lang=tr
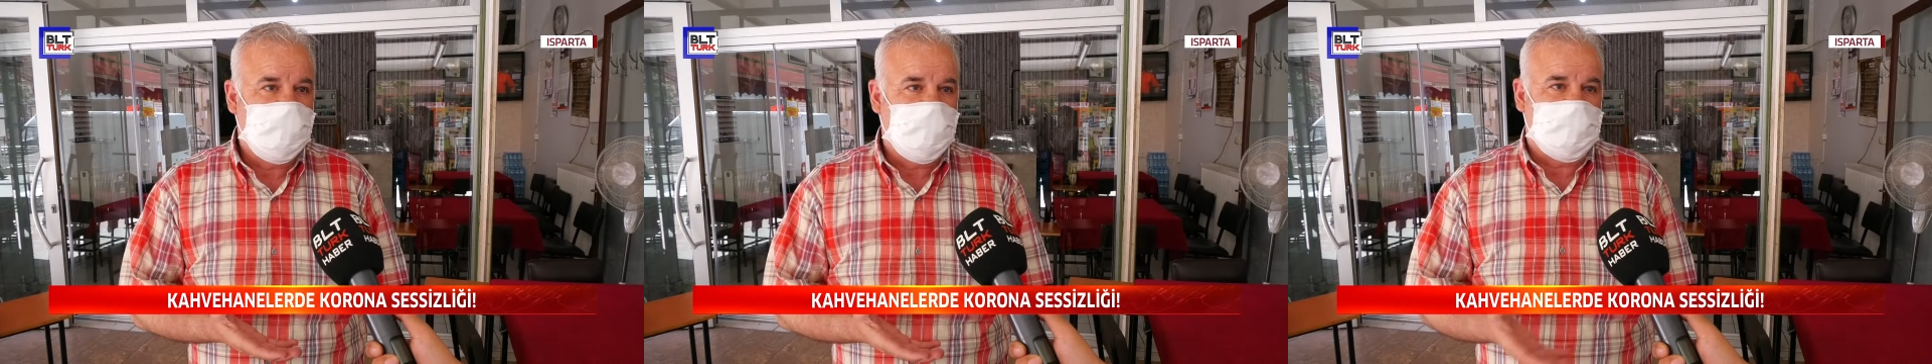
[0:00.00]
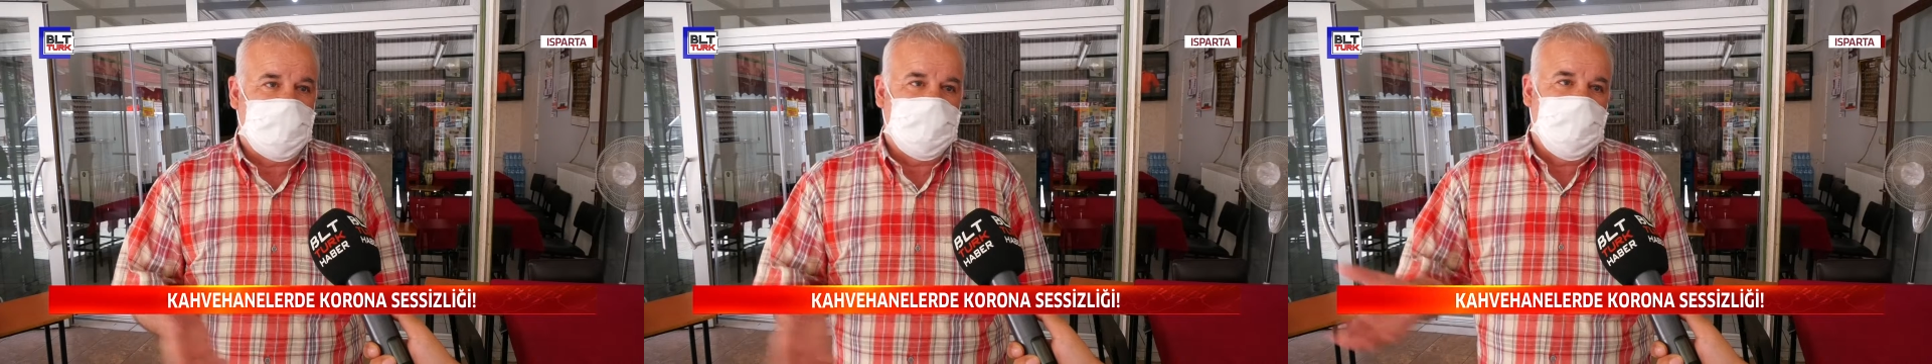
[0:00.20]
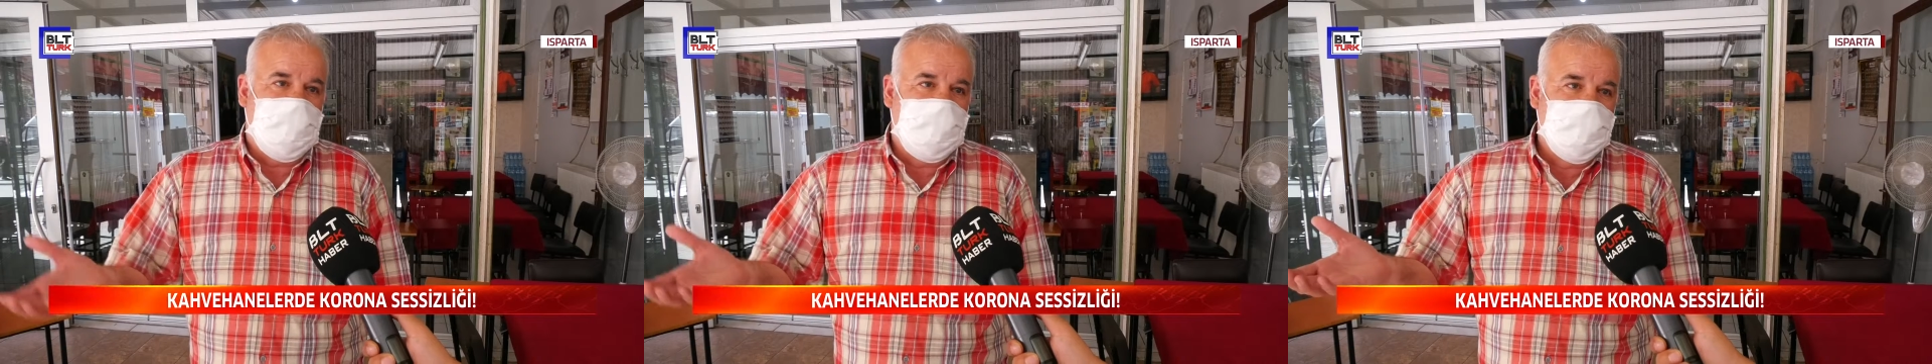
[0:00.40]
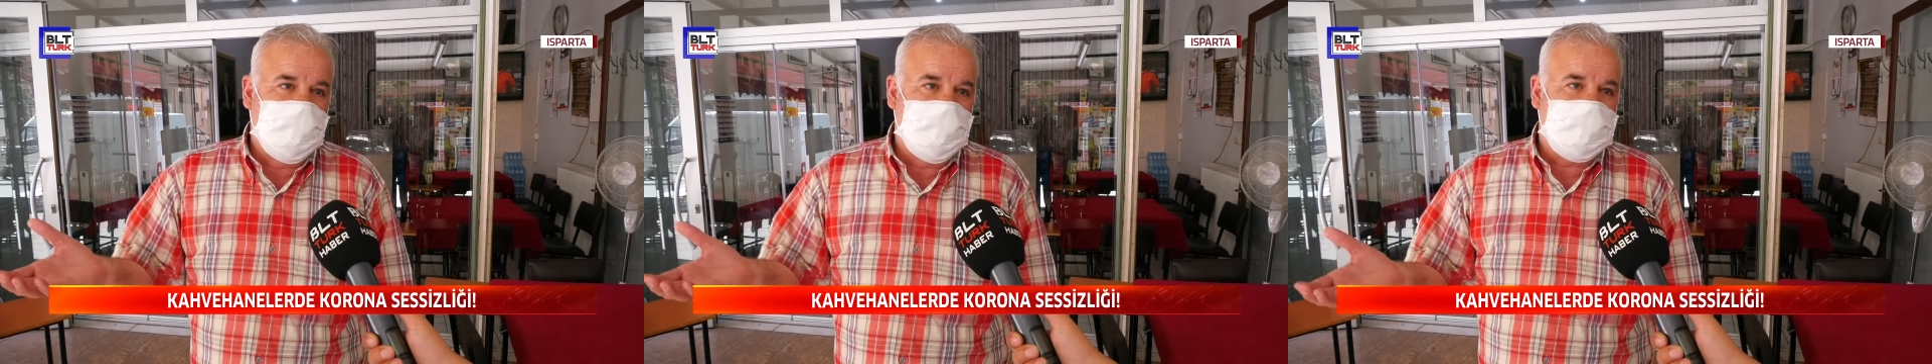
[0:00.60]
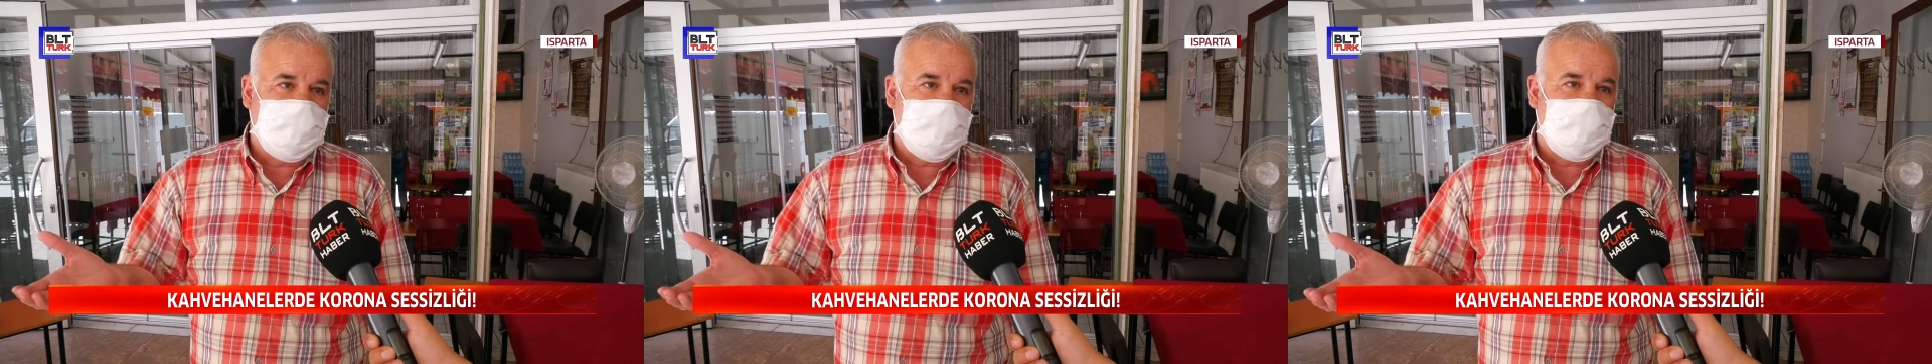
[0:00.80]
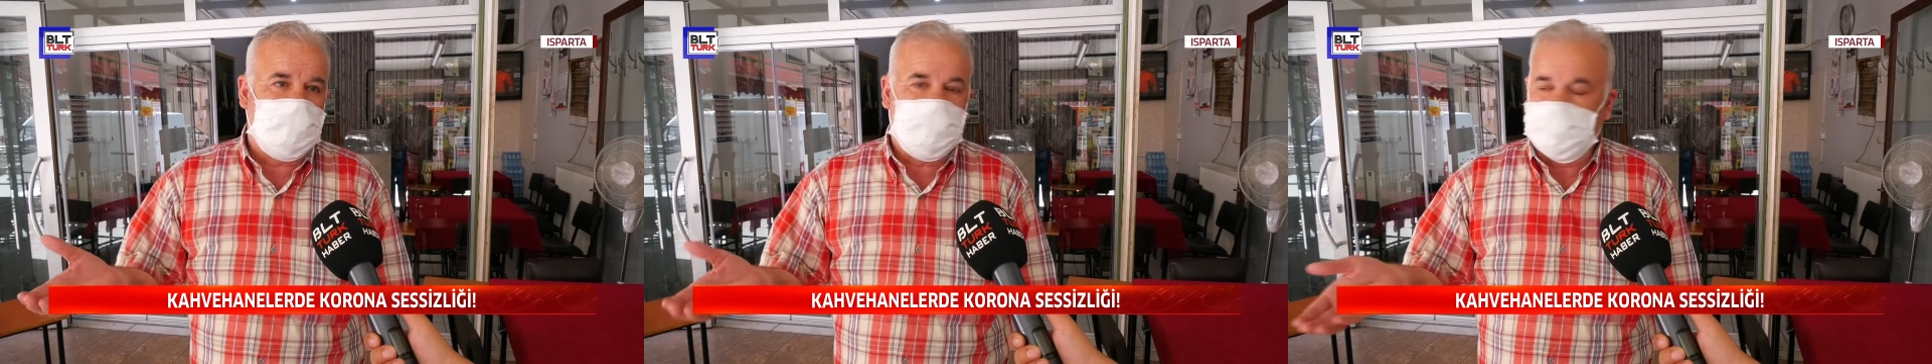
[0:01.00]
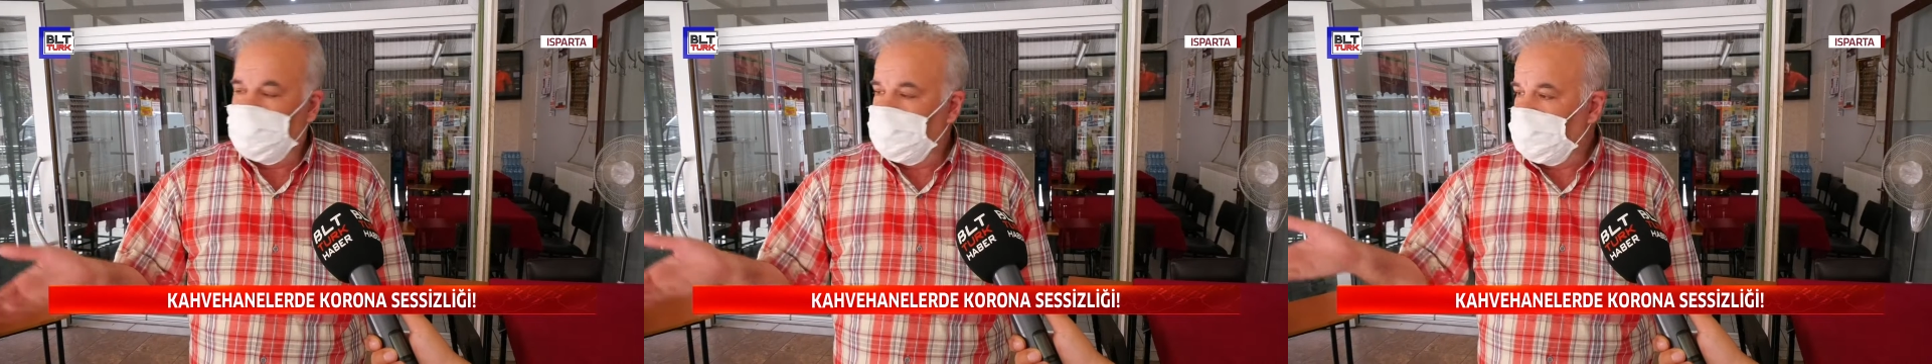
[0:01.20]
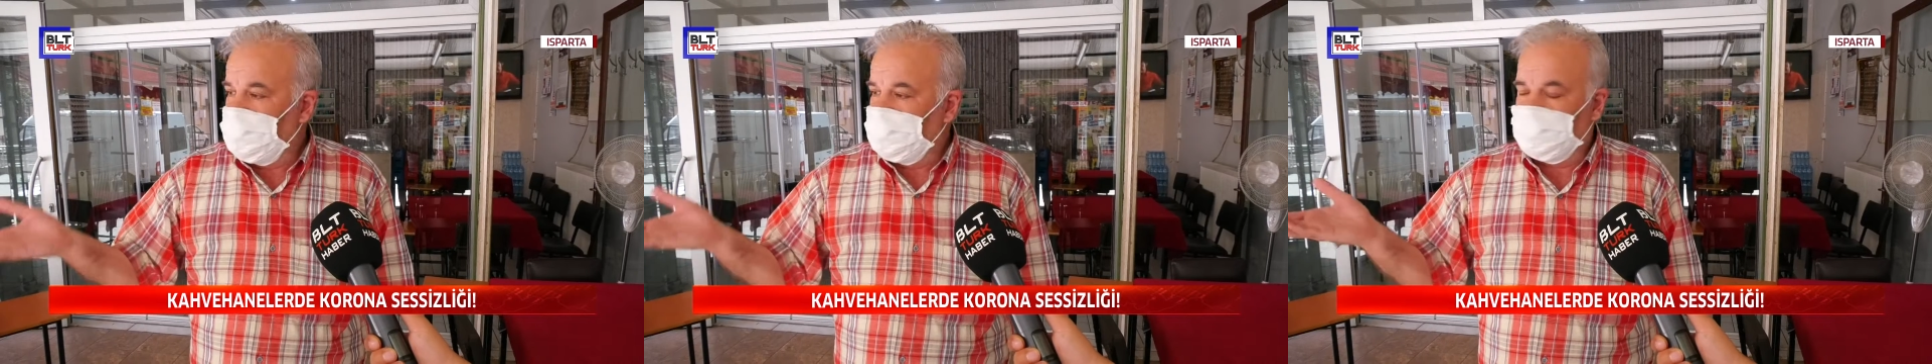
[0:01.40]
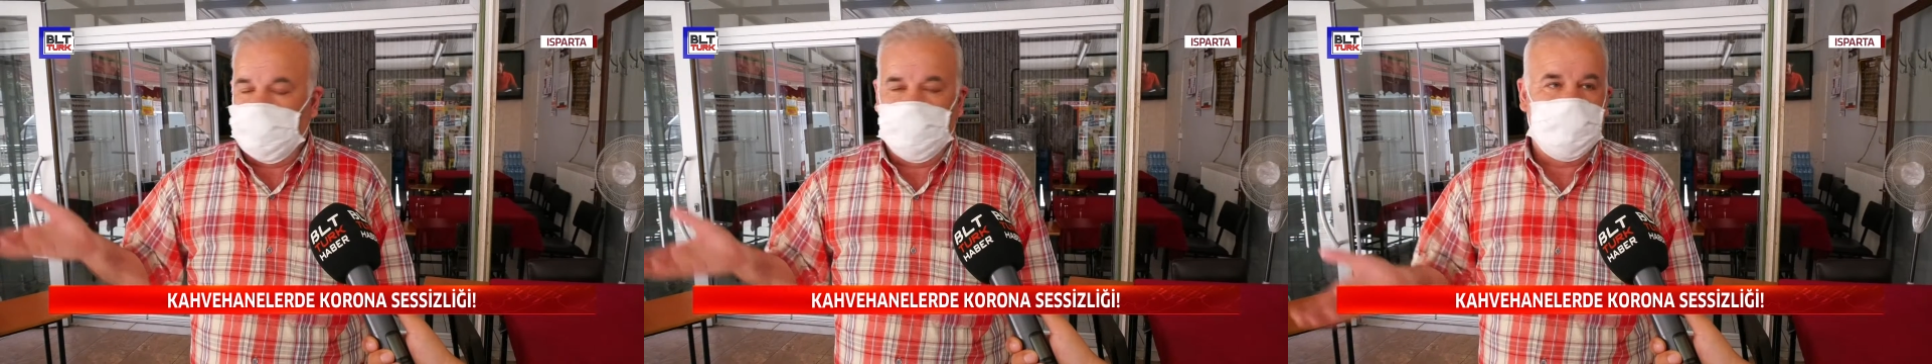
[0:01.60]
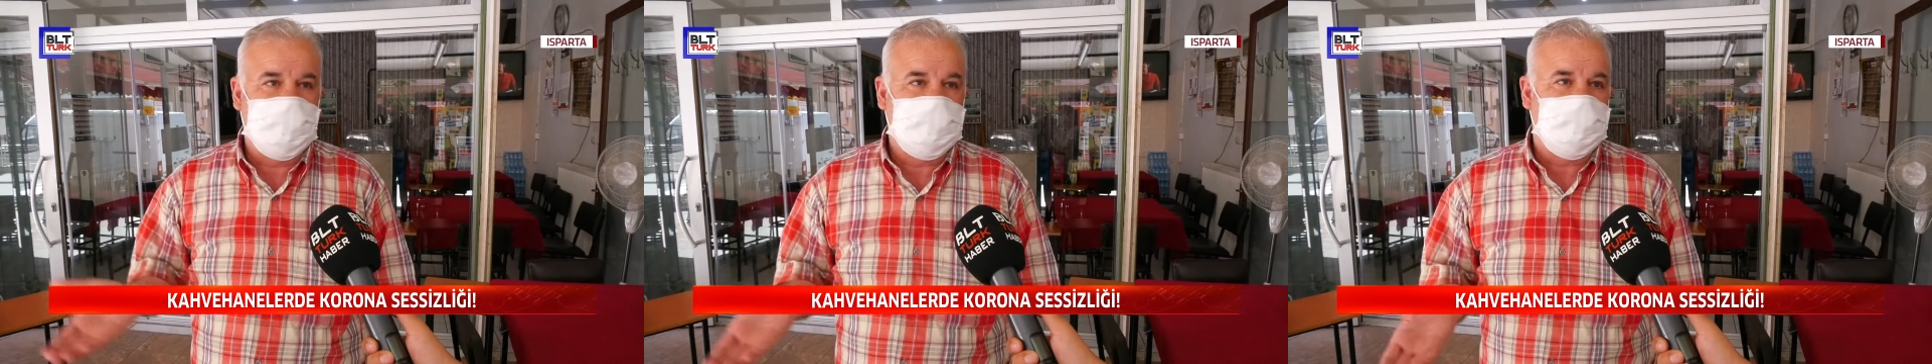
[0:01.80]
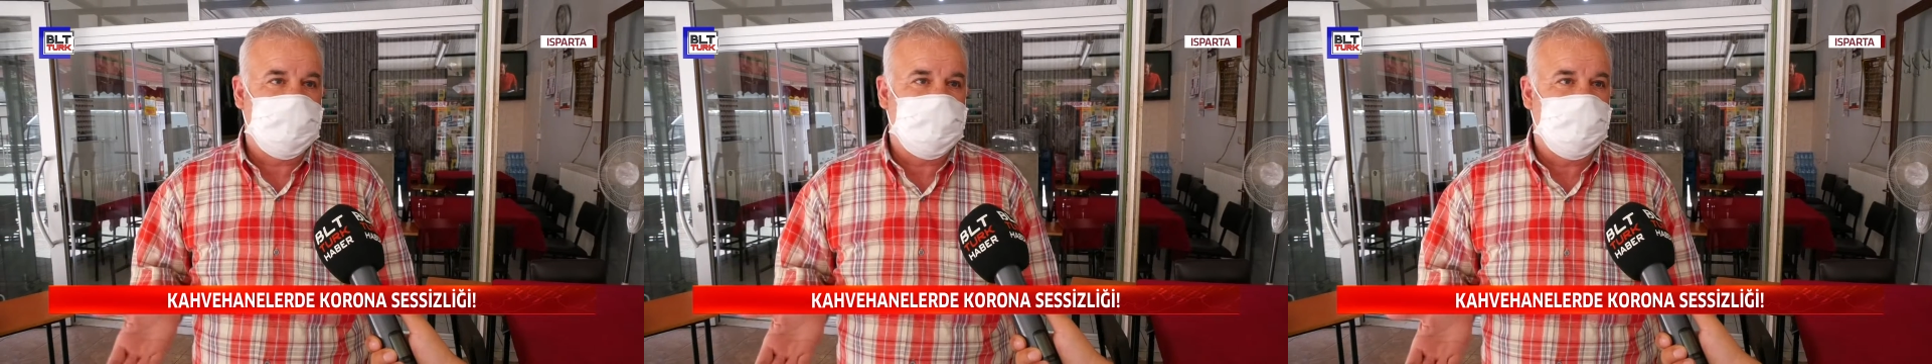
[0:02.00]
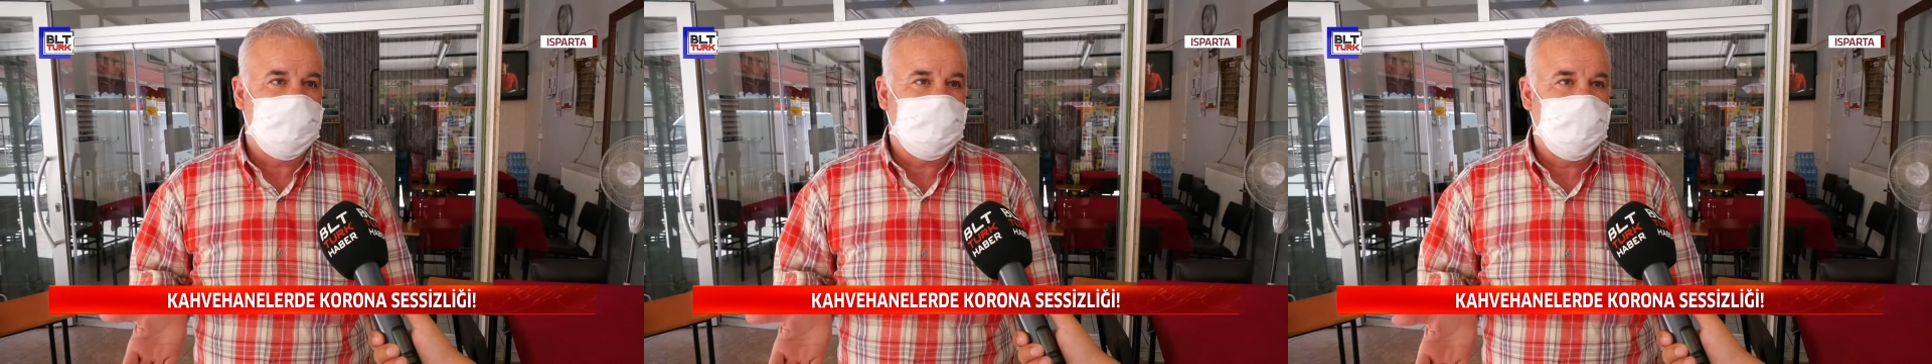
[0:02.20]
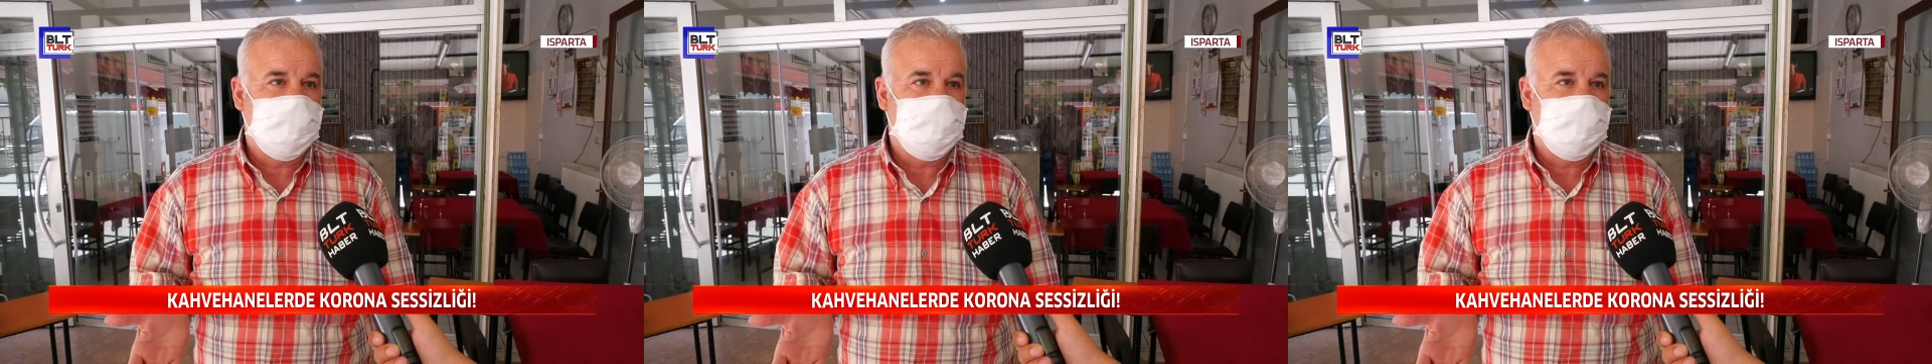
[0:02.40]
Adam gelmiyor mesela gazete olmadığı için.